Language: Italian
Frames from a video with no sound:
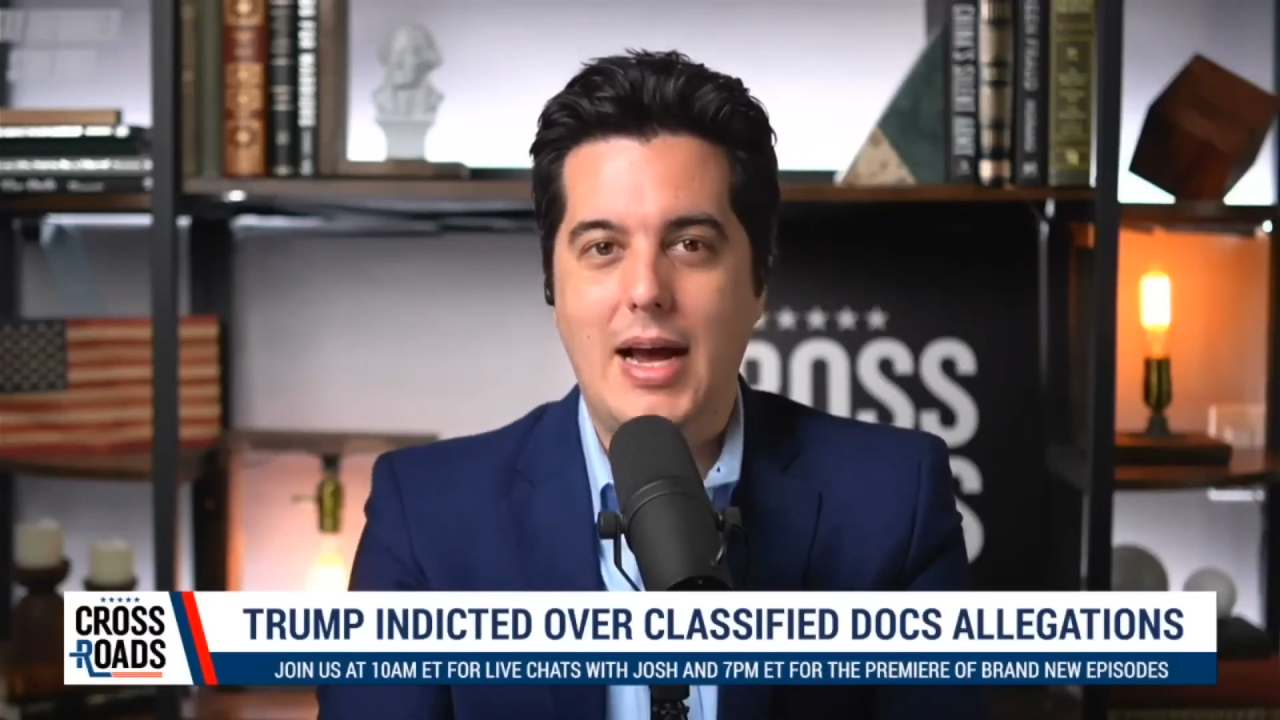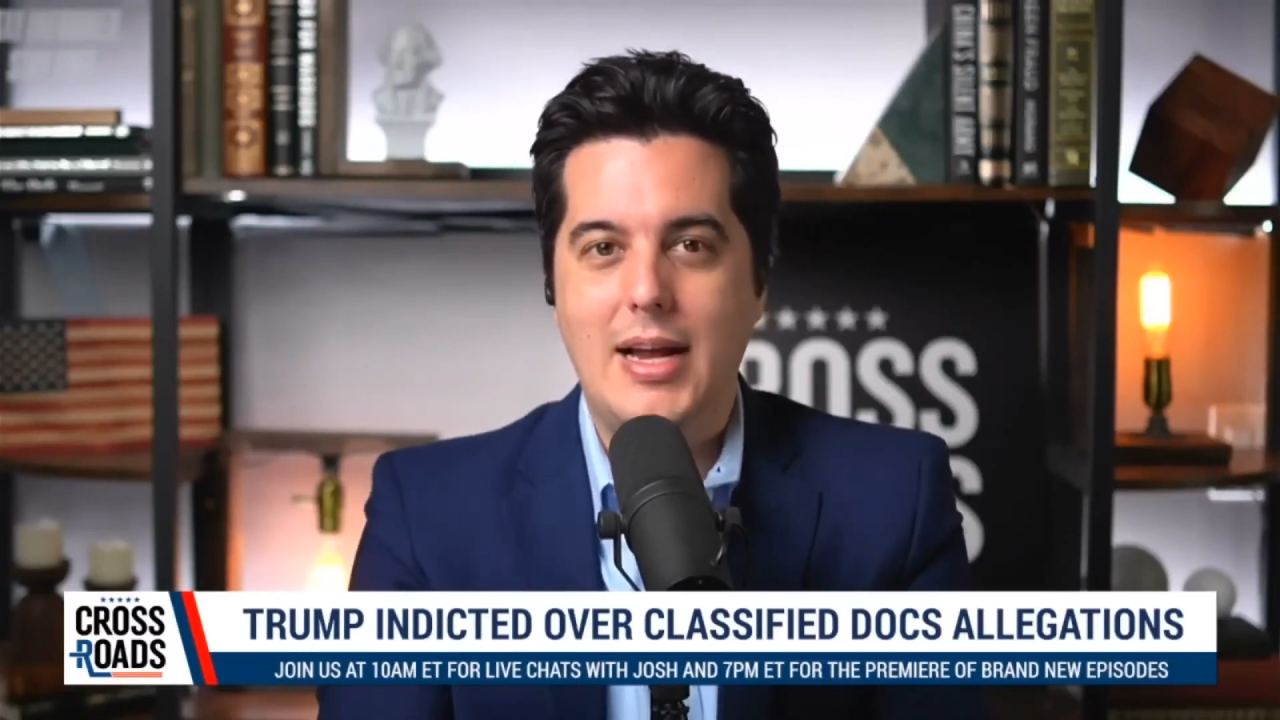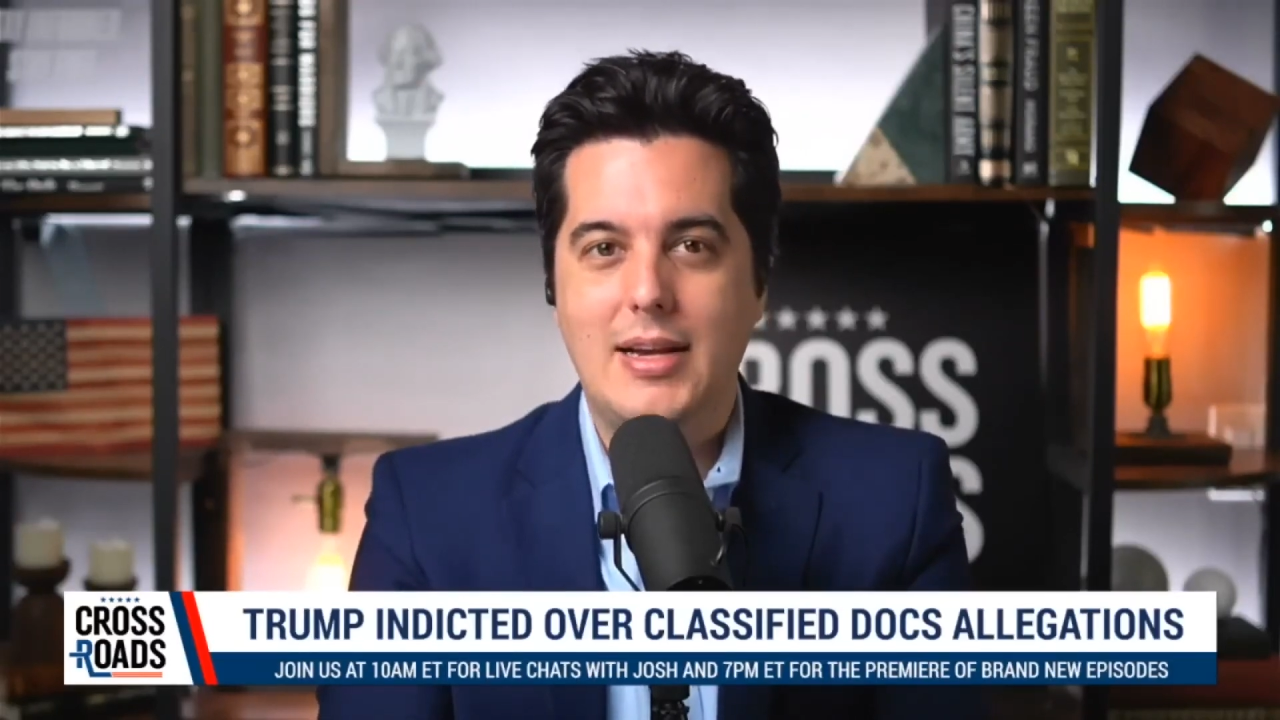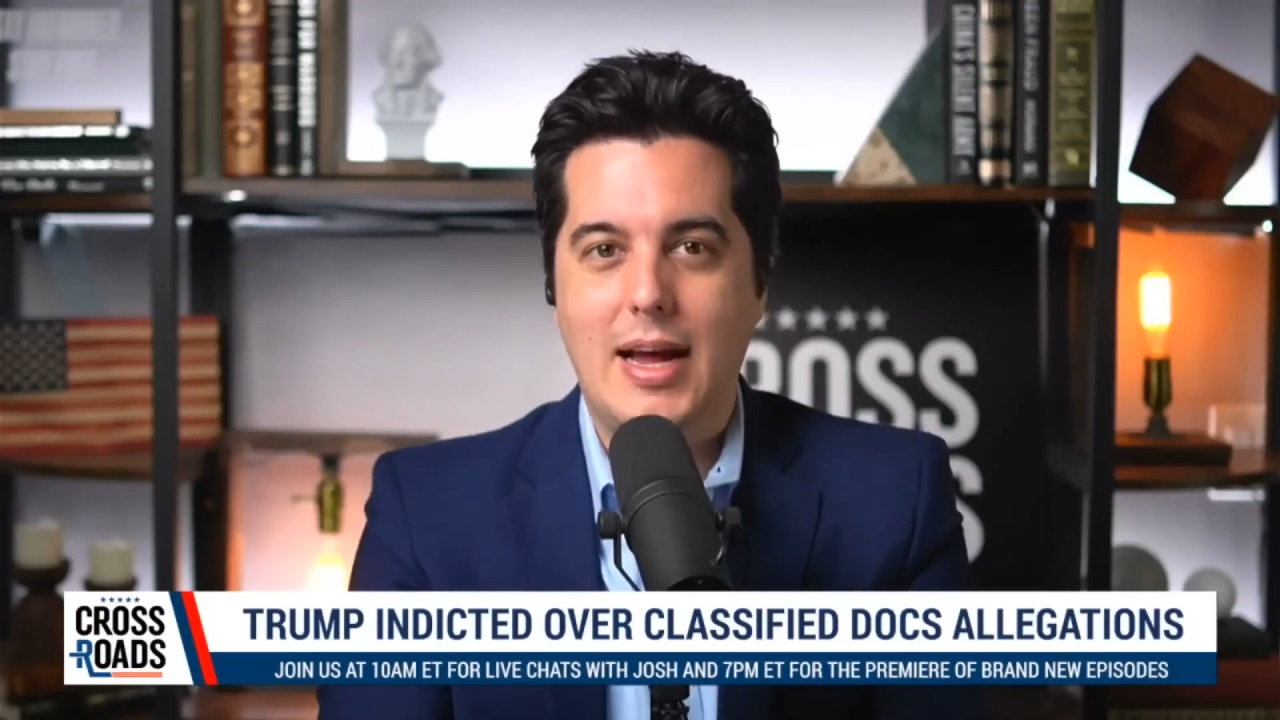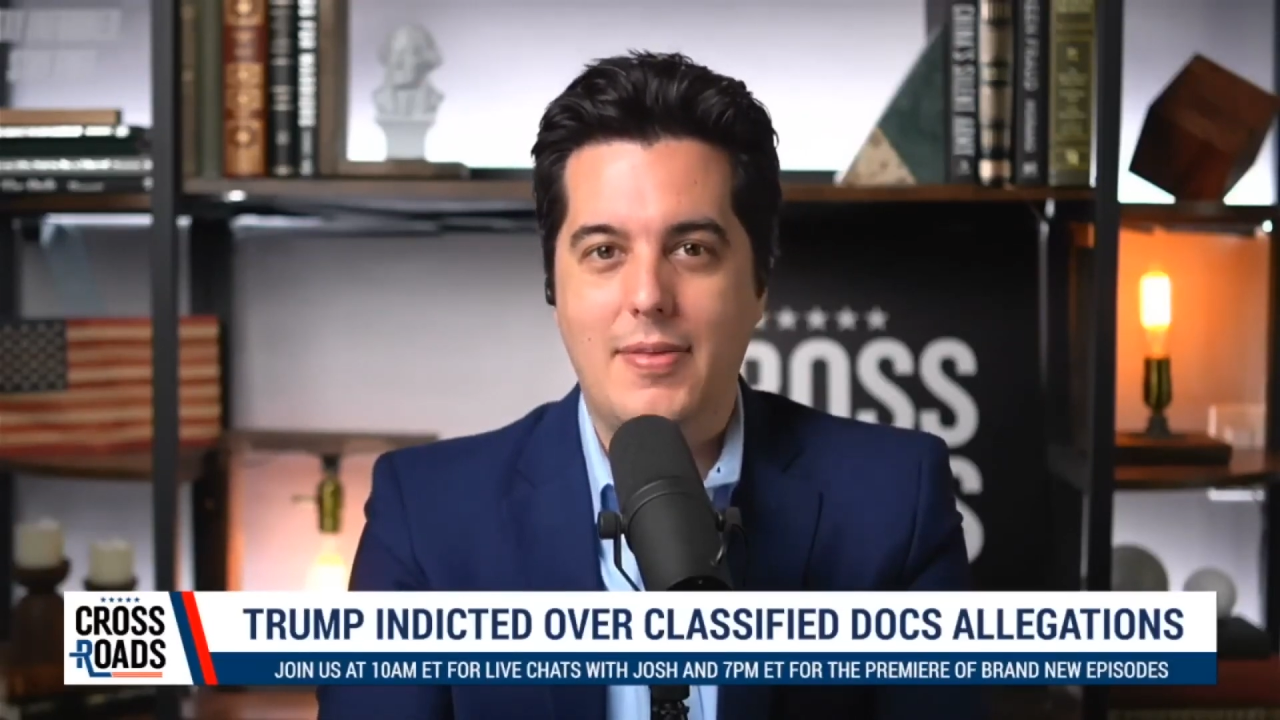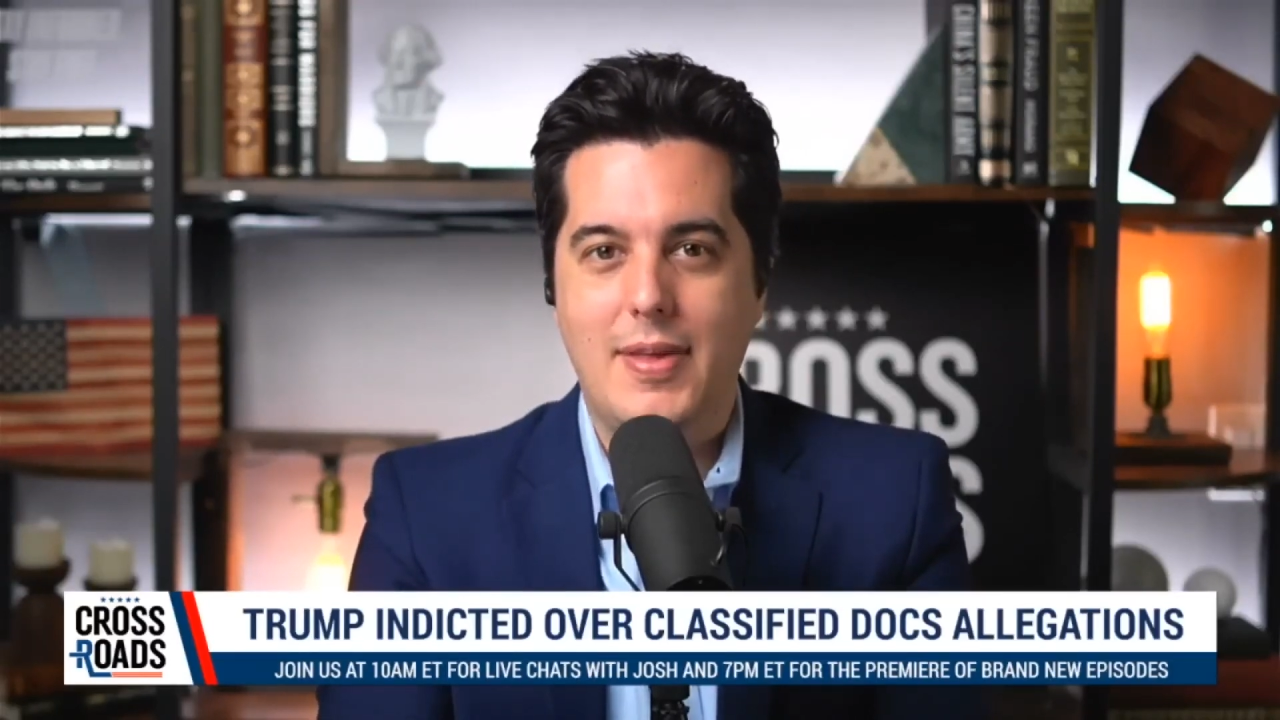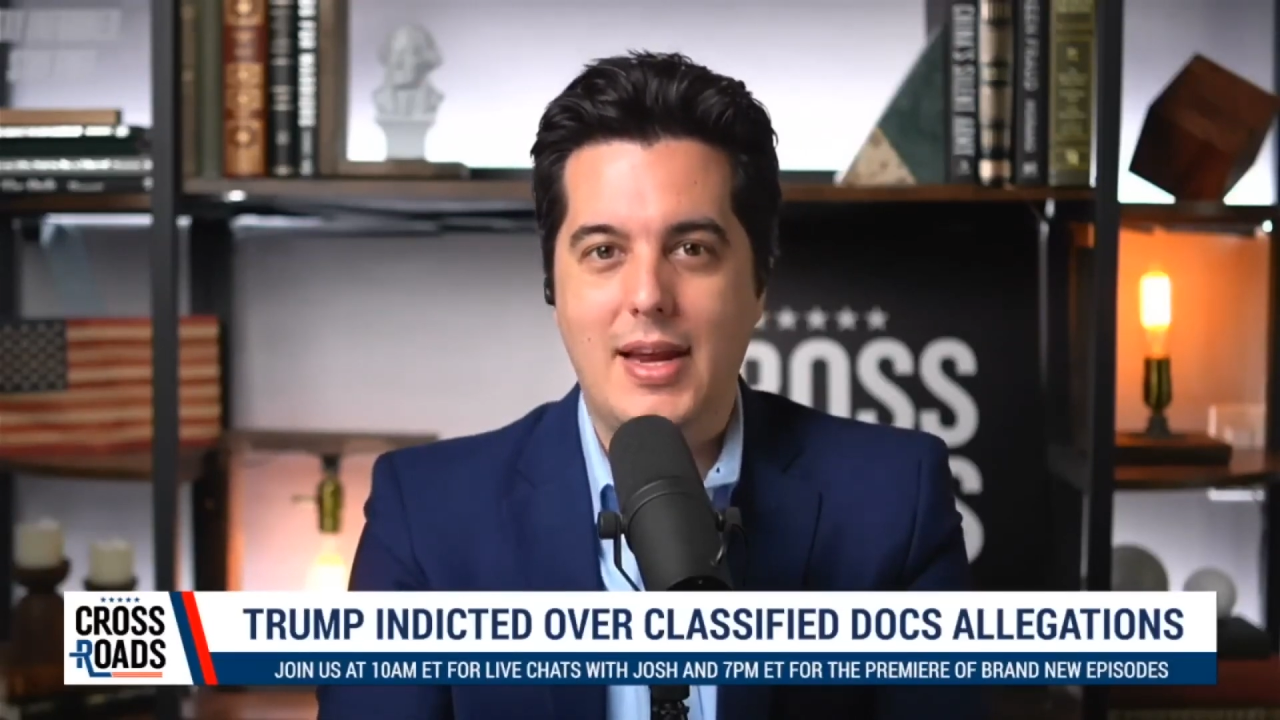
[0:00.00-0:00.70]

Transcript: io penso